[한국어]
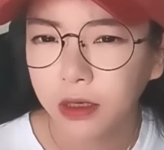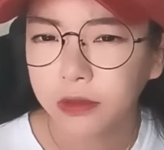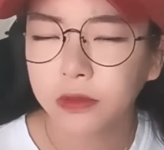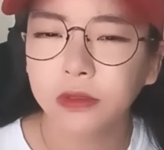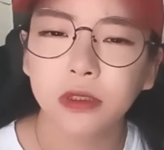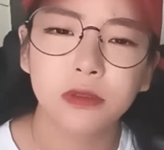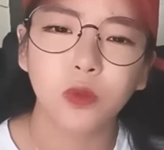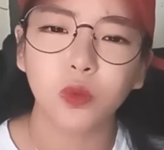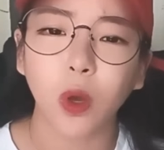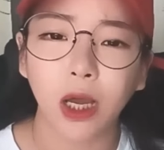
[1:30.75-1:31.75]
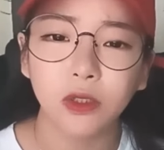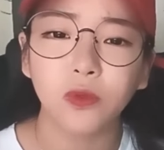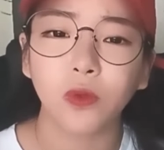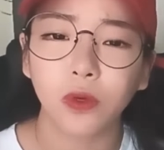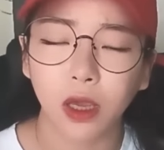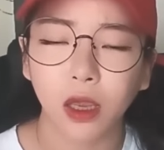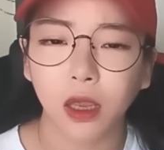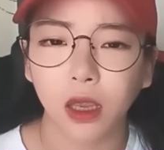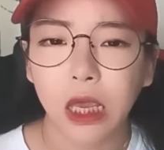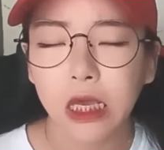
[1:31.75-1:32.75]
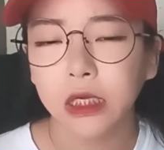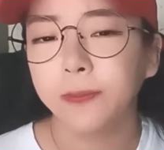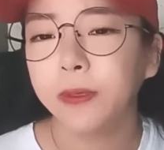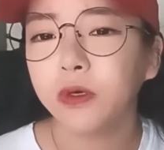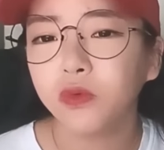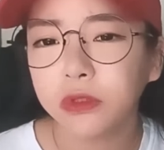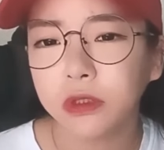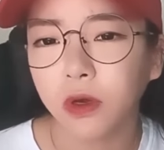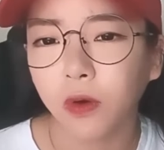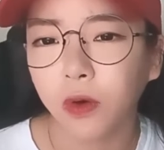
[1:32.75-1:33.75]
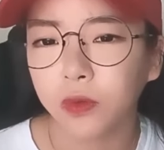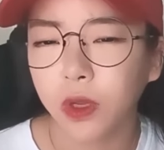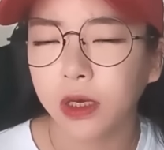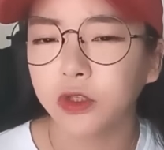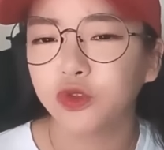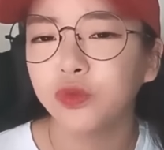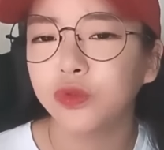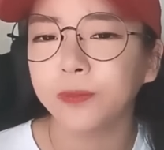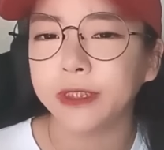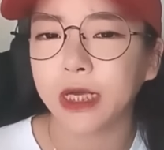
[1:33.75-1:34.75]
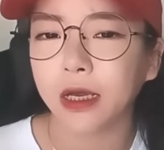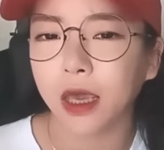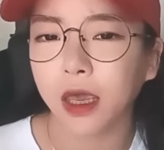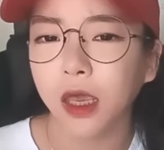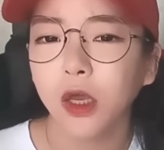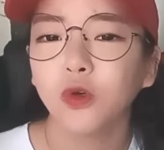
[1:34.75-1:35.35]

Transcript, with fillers: 그런데 그것도 아니었던 게 이 핑구는요 되게 중급 이상의